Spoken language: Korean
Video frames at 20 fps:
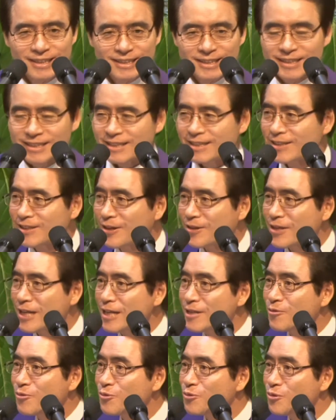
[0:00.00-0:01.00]
근데 어느 날
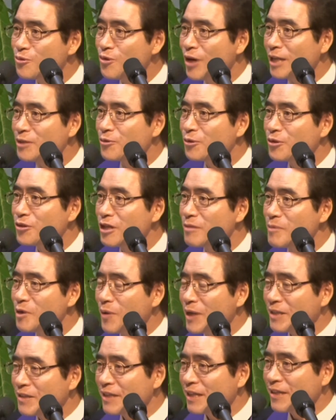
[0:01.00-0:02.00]
중요한 손님이
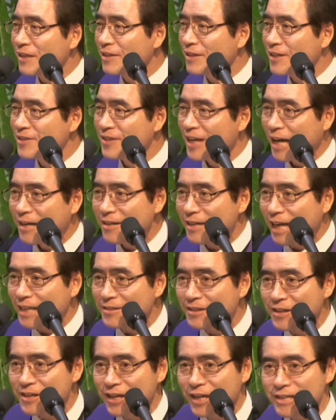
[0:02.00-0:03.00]
왔어요. 그리고 차를 같이
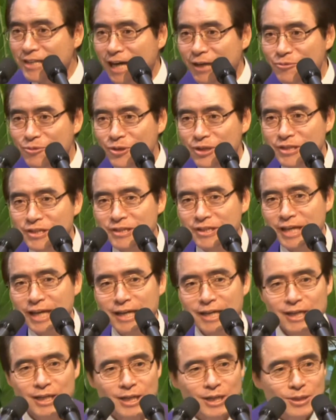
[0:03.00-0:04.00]
이렇게 나누고
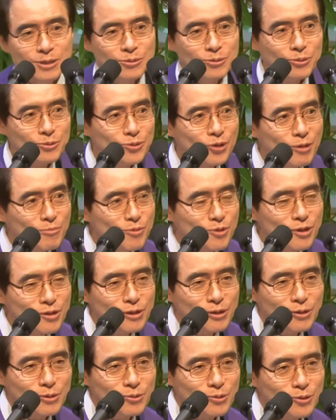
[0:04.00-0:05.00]
있는데 손주가 문을
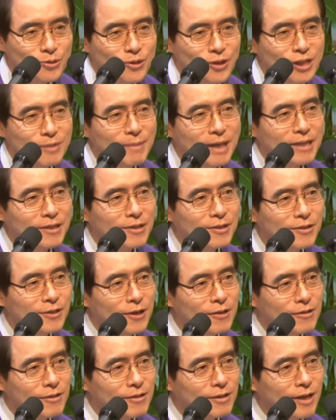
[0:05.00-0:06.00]
열고 들어더니만
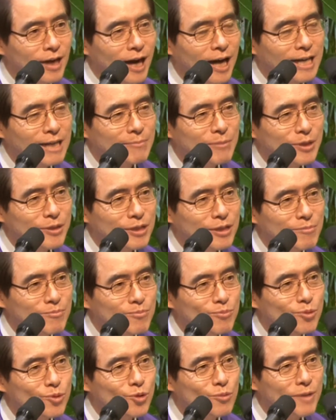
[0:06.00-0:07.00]
오턱 할아버지
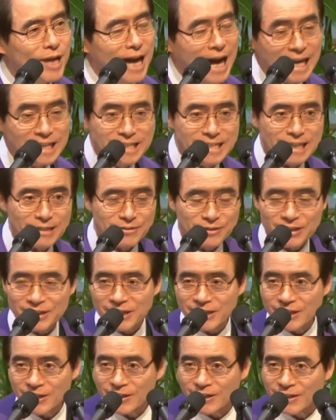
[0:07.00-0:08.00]
무릎에 앉았어요.
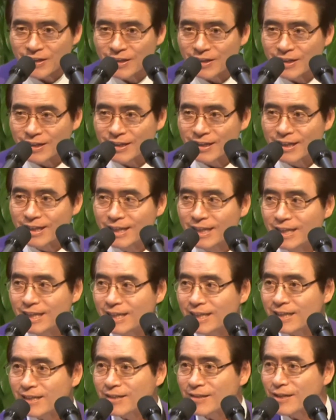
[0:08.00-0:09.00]

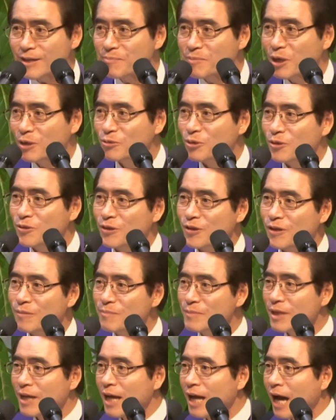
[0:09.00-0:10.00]
그러더니
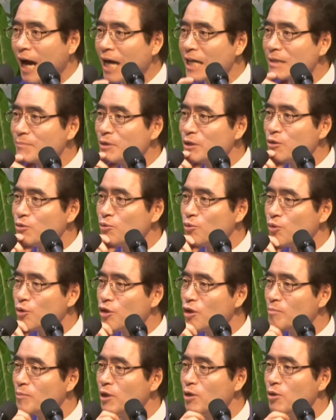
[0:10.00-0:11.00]
평소처럼 할아버지 수염을